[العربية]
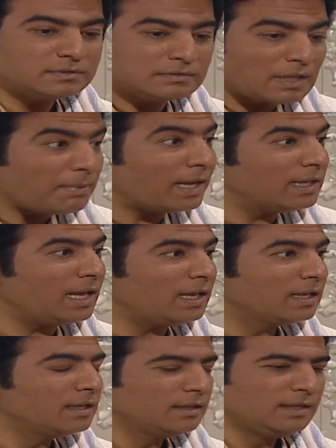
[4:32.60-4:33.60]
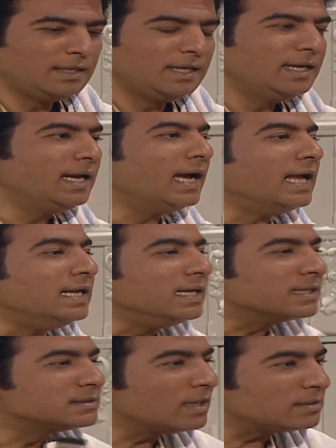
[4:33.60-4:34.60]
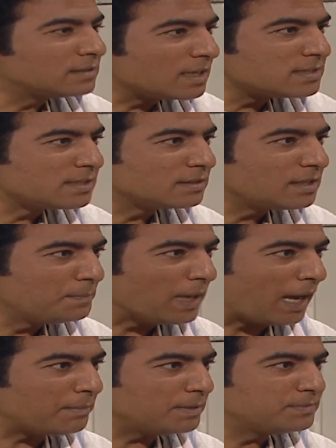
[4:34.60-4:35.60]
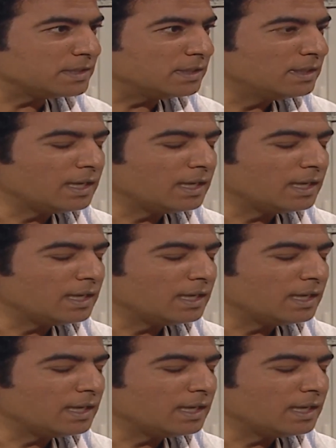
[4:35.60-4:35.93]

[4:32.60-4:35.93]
طبعا لا اللي يختار دراسة الطب يا حبيبتي